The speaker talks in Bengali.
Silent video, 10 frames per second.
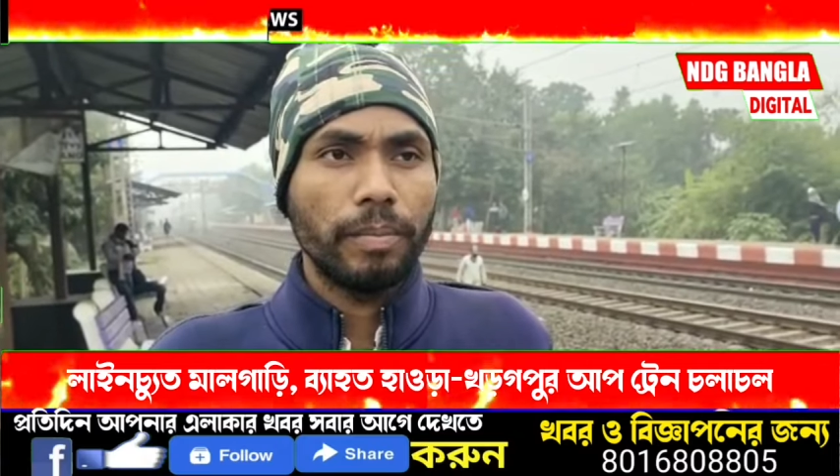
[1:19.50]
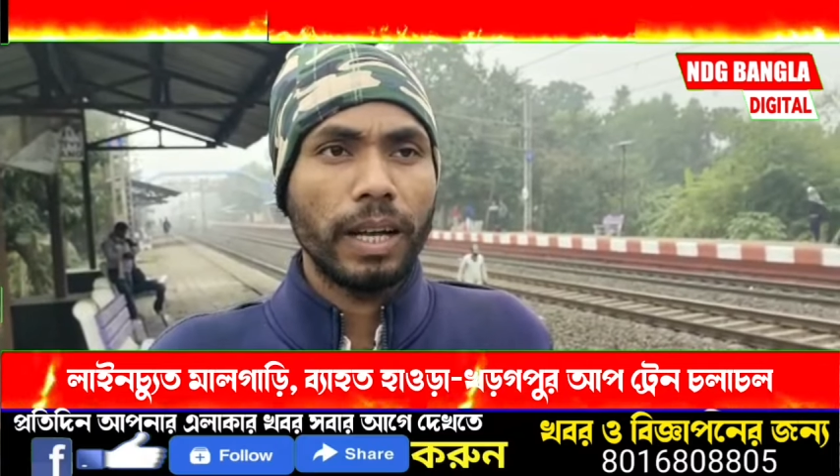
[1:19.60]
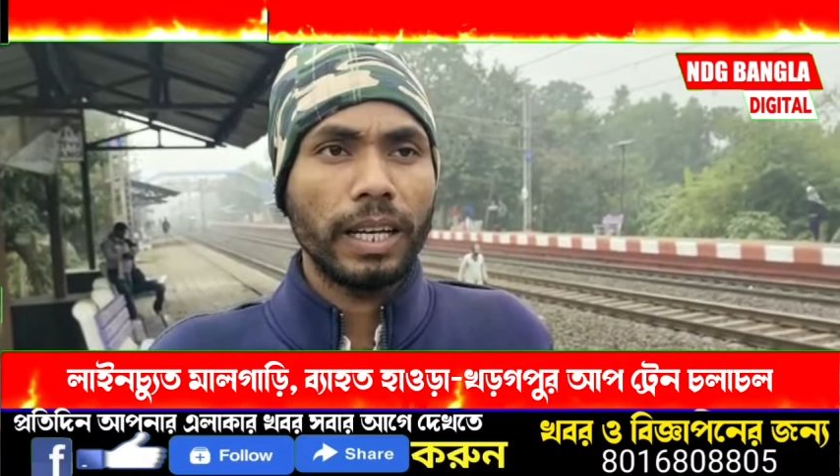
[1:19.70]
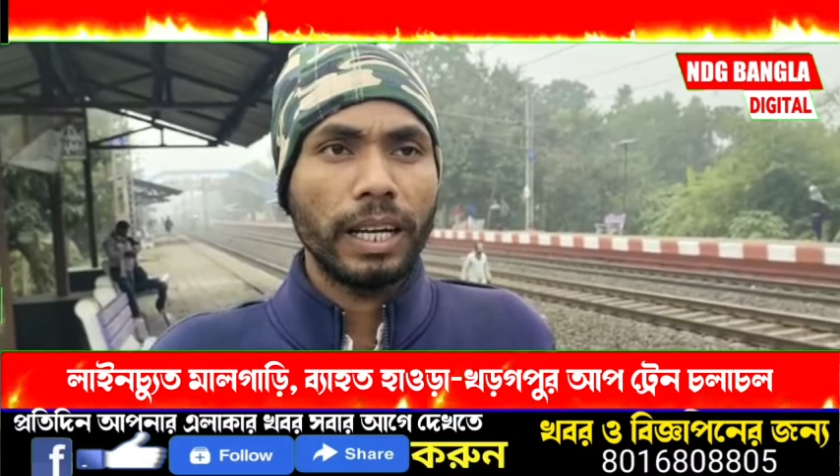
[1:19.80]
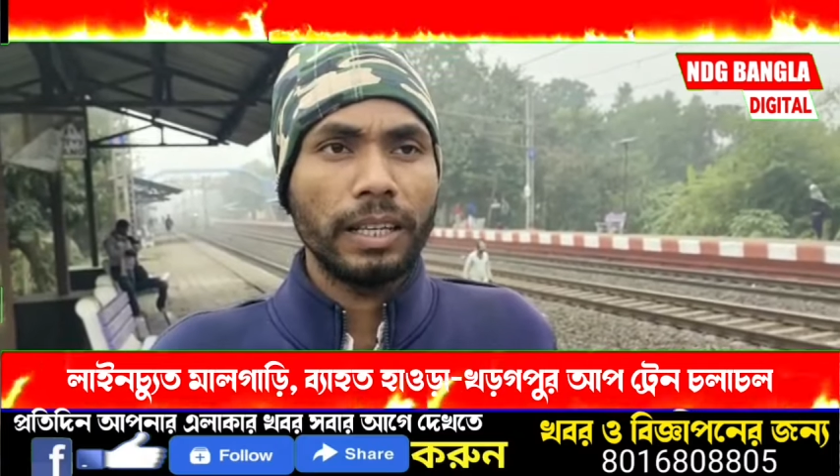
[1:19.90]

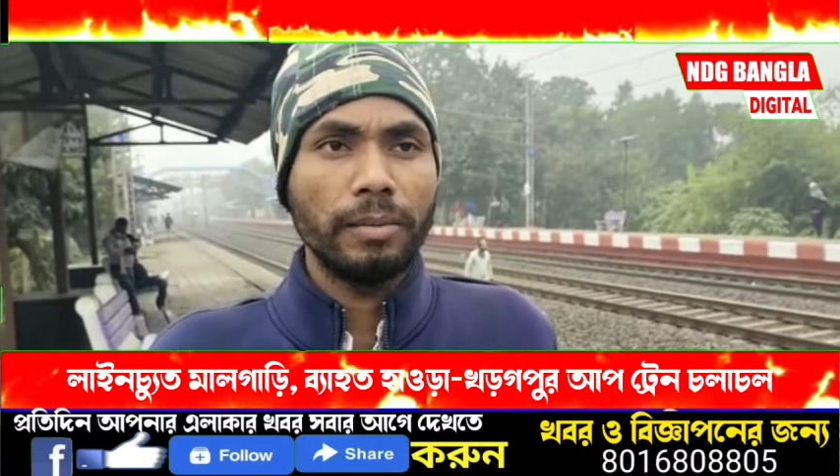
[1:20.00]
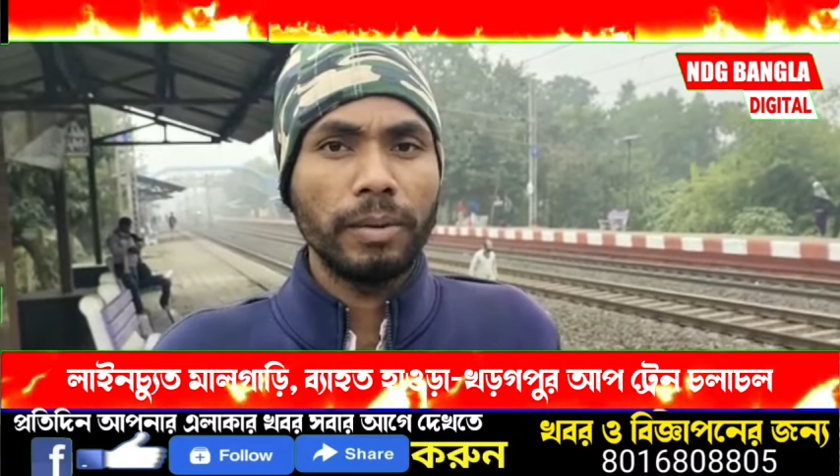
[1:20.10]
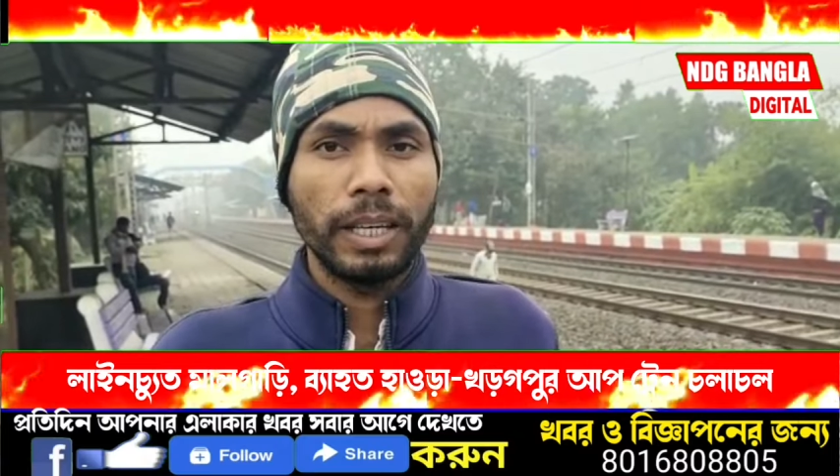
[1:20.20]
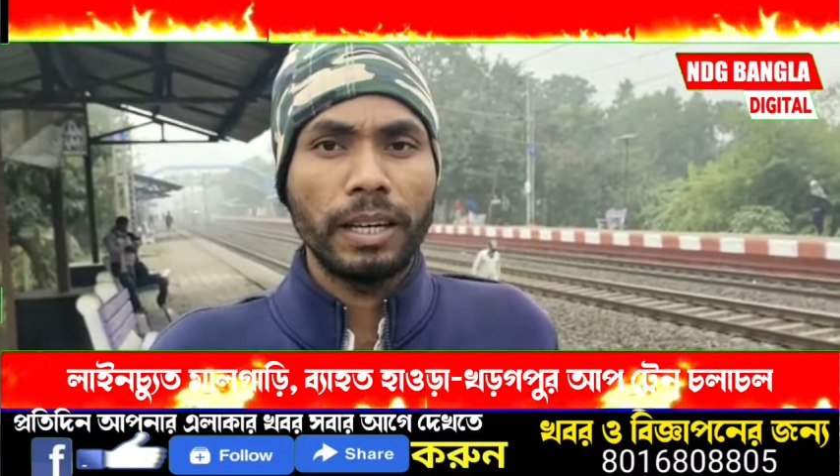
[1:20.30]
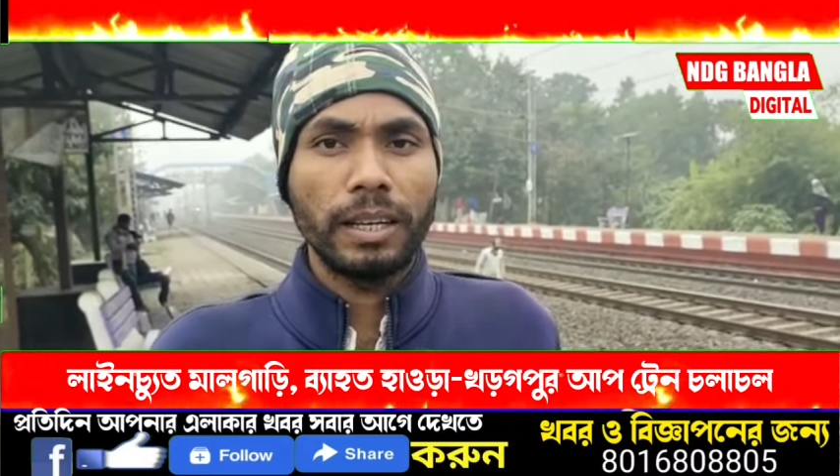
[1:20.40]
মালগাড়ির
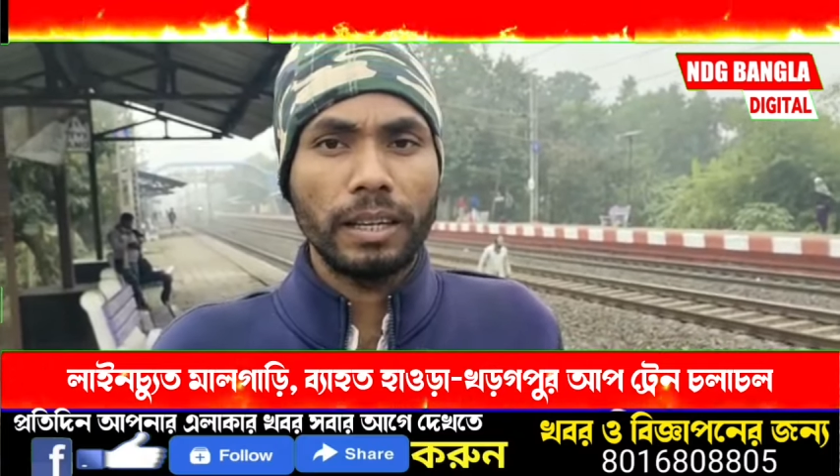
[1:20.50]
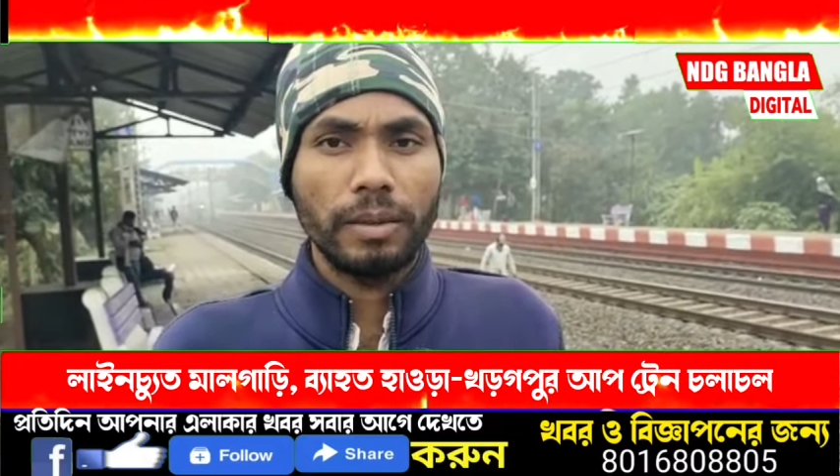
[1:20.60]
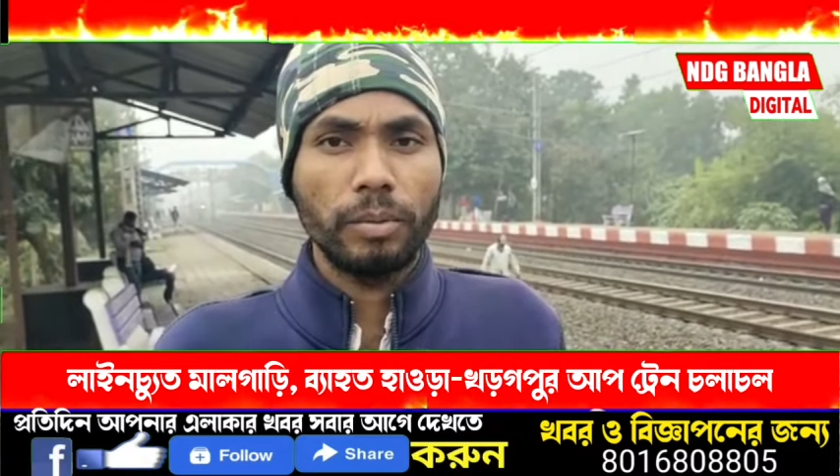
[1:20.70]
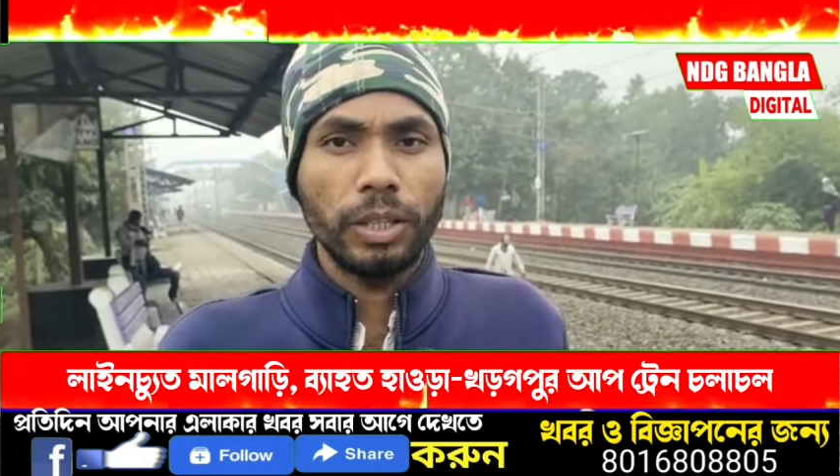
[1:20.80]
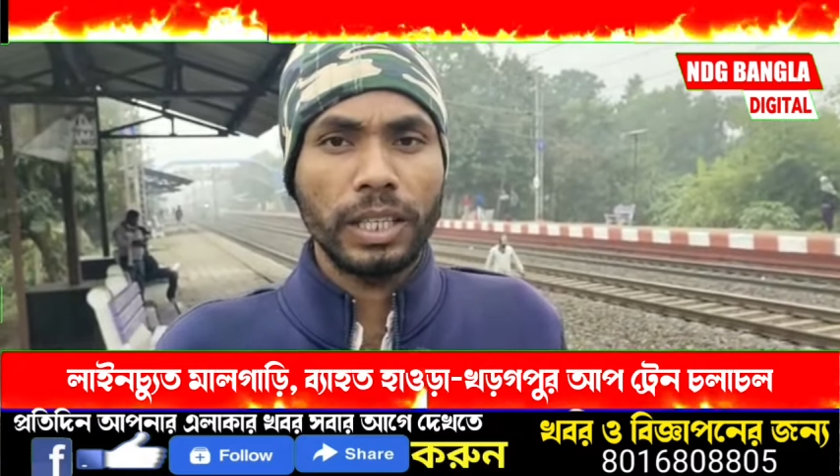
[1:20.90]
মিডিল
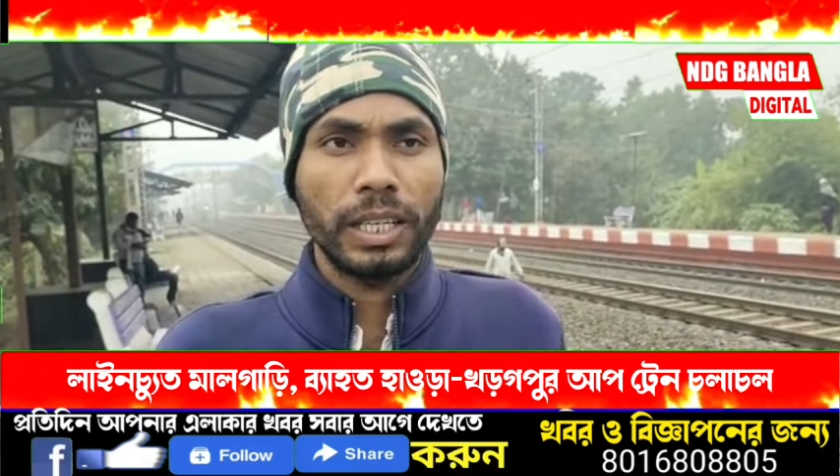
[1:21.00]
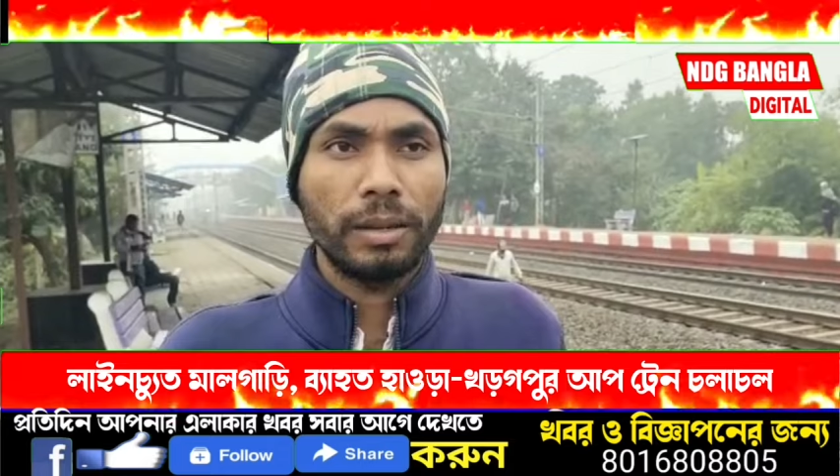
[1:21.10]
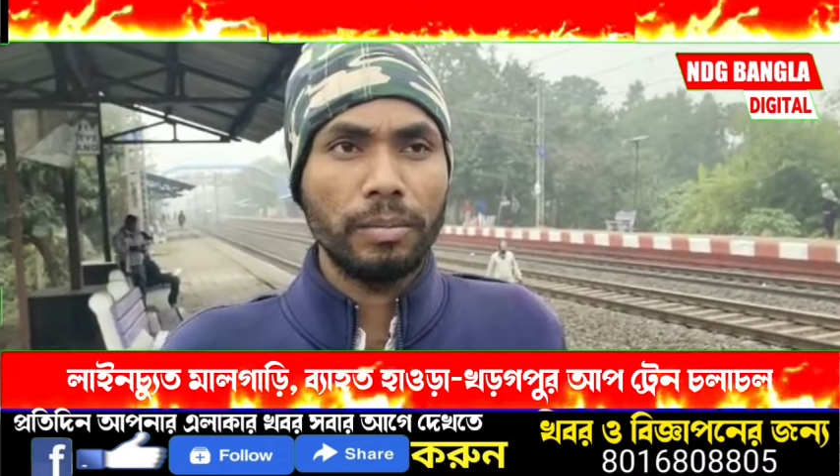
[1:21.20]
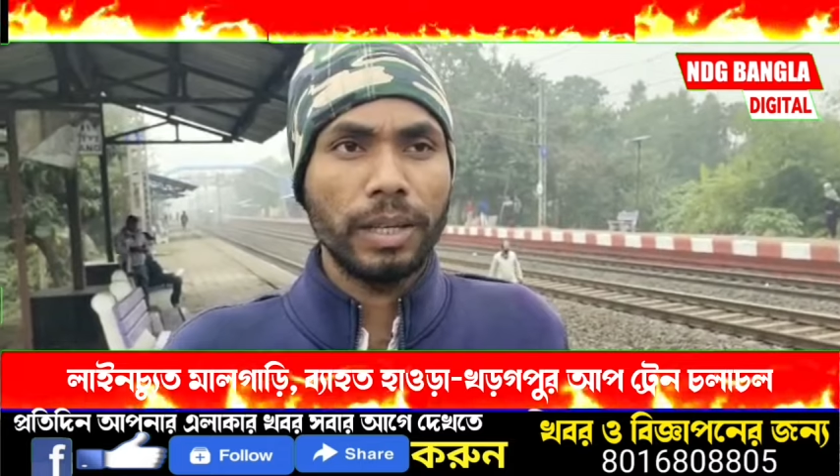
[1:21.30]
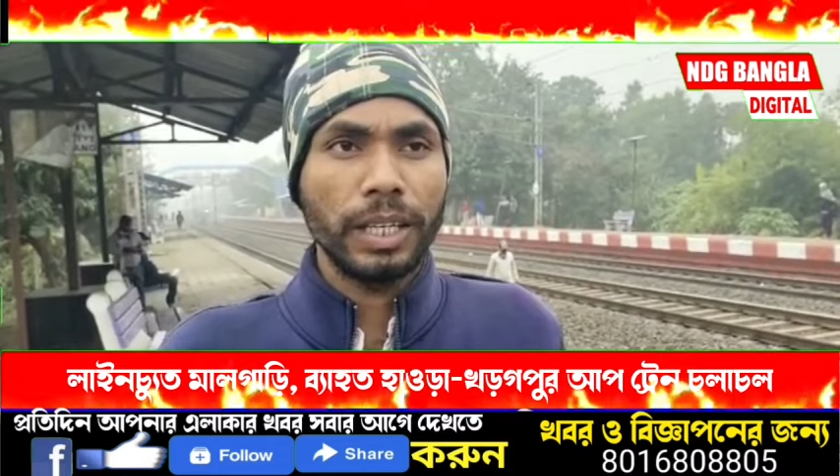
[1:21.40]

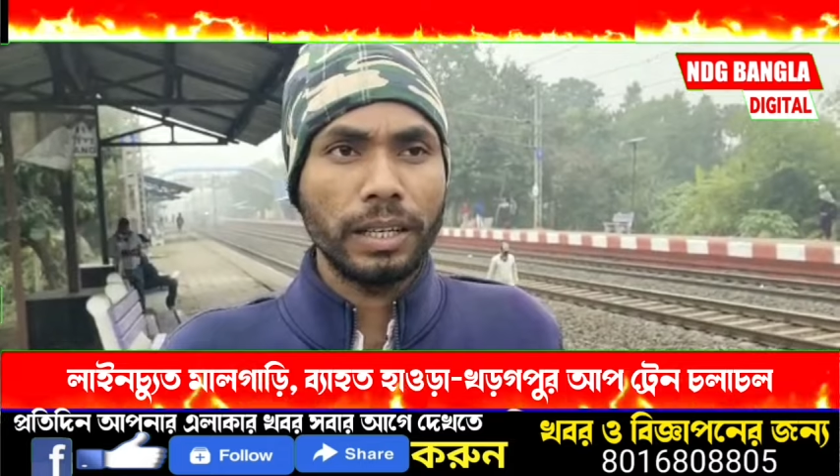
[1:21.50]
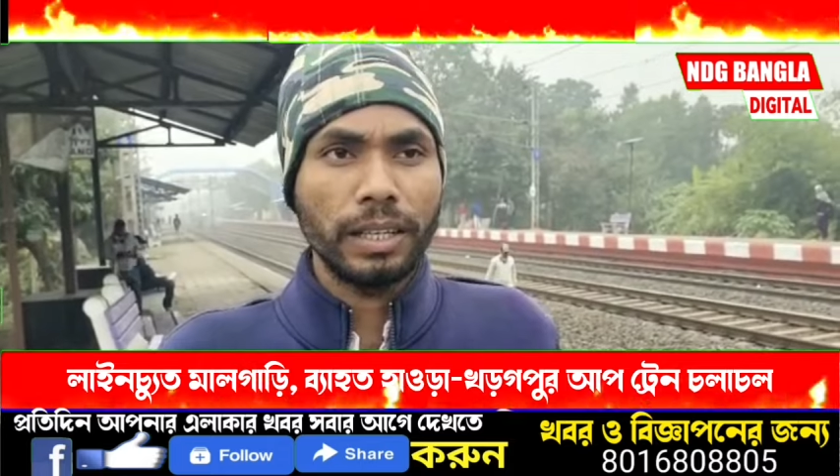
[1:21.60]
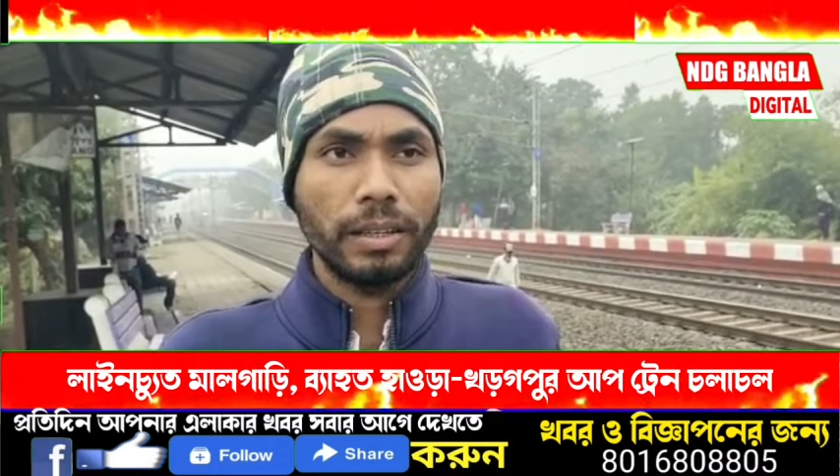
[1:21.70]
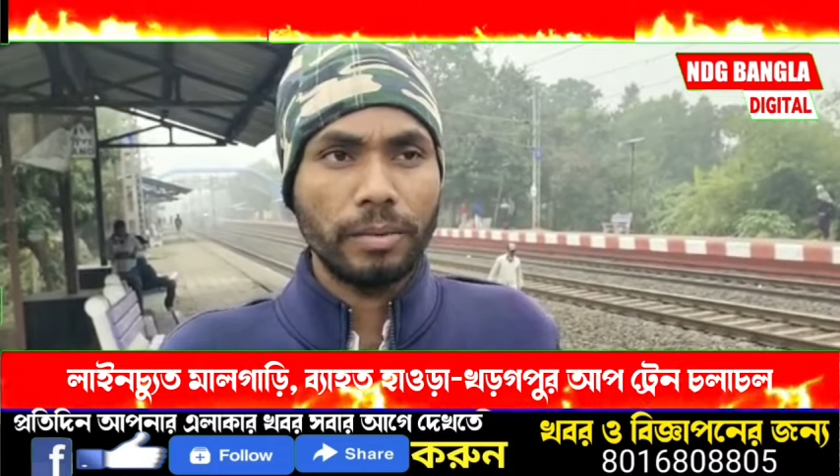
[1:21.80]
পজিশানটা ভেঙে